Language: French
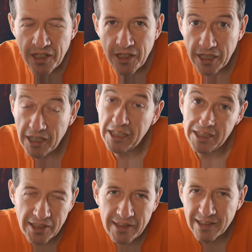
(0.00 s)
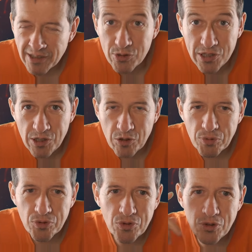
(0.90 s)
Eh tiens, là aussi, on
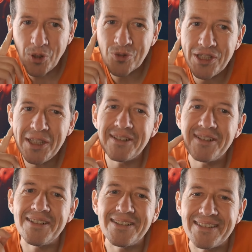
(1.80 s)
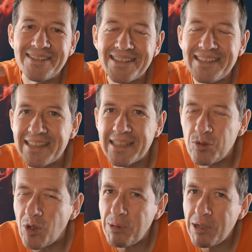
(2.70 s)
peut se demander euh, si ça nous
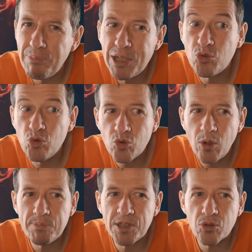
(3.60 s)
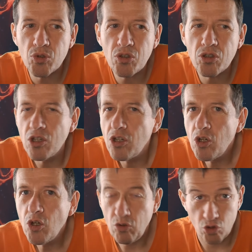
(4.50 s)
rappelle pas deux, trois petits trucs,
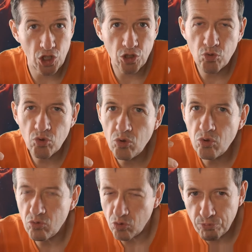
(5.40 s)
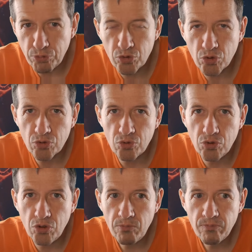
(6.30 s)
chez nous, ou plus au
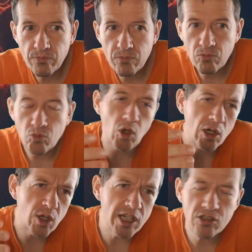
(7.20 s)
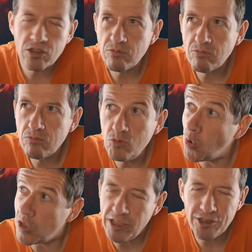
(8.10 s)
sud, ou à l'ouest, ou
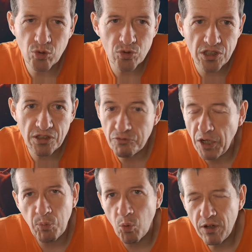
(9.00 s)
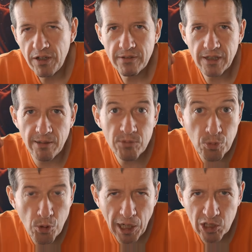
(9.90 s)
à l'est aussi, enfin bon, un petit
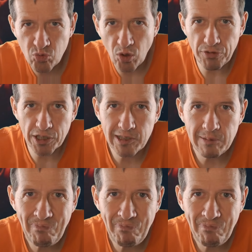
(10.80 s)
peu partout en fait.